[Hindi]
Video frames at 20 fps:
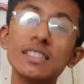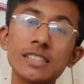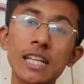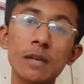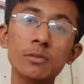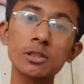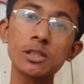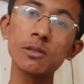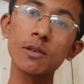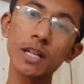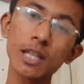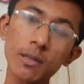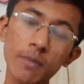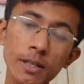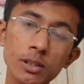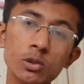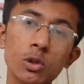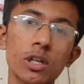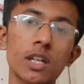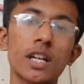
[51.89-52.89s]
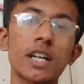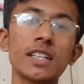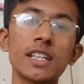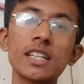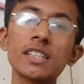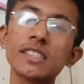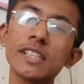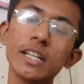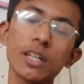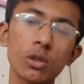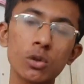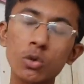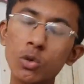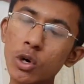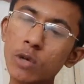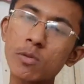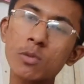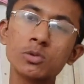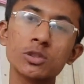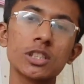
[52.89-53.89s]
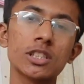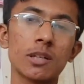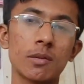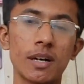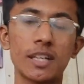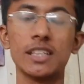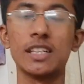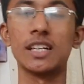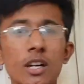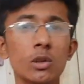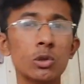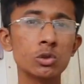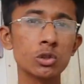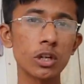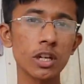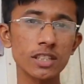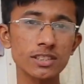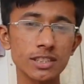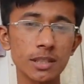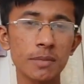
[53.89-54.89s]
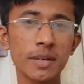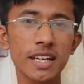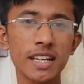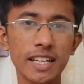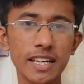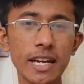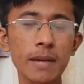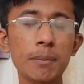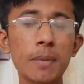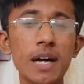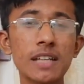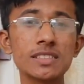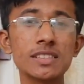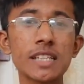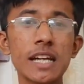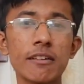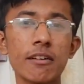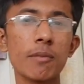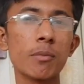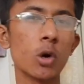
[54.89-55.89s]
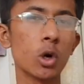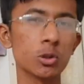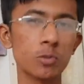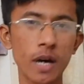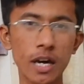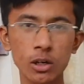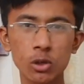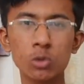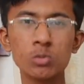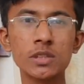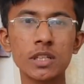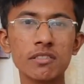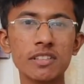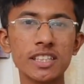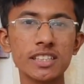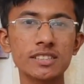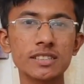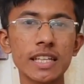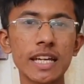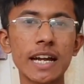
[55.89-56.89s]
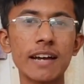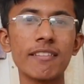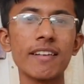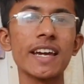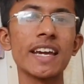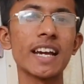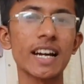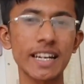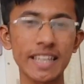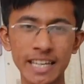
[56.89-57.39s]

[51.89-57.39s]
साफ सीधी बात है भाई छोटा कंटेंट क्रिएटर हूँ कोई भी मुझे दबा देगा तो लक्ष्य मेरे घर के पास ही रहा है बहुत बार घूमते हुए दिखता रहा है